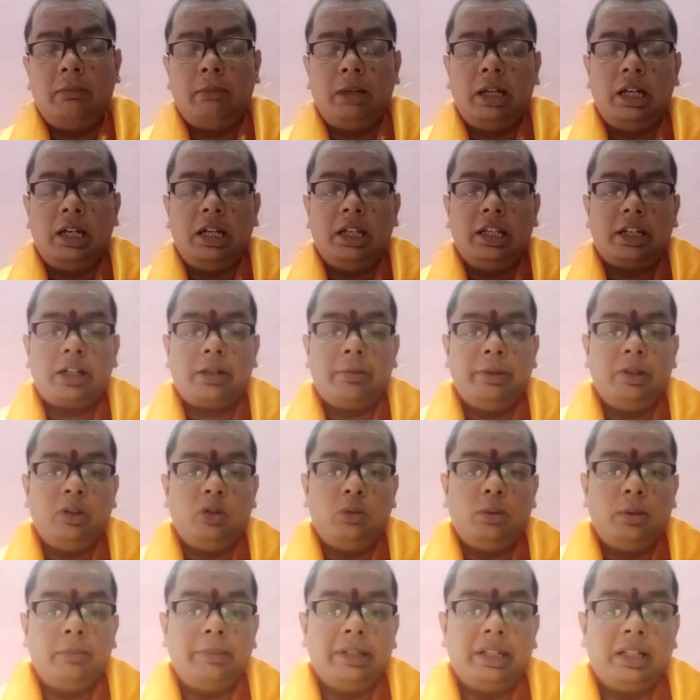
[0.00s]
மகாலட்சுமி
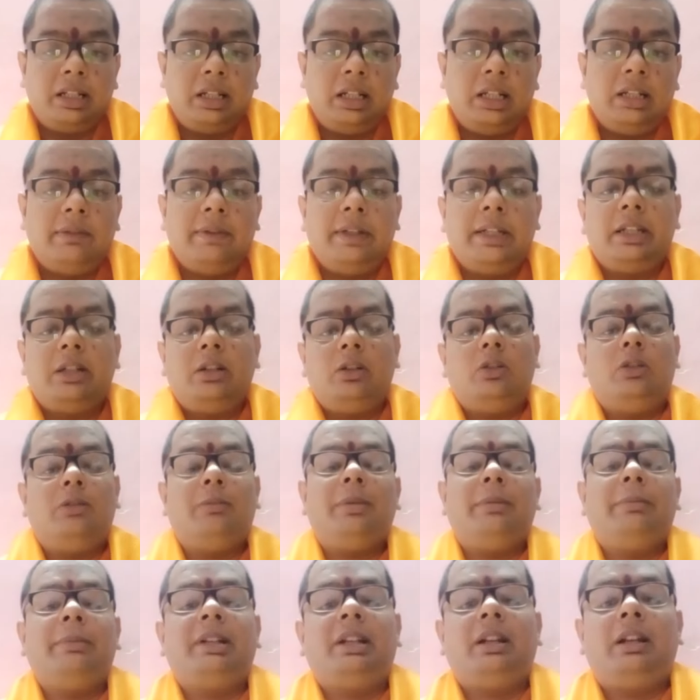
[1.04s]
ஹோமம் பண்ணுறா நவகிரக
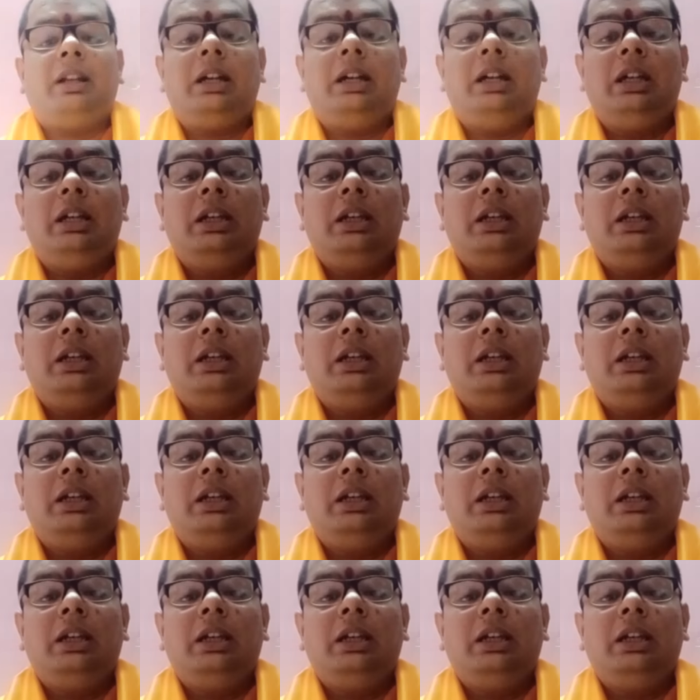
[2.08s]
ஹோமம் பண்ணுறா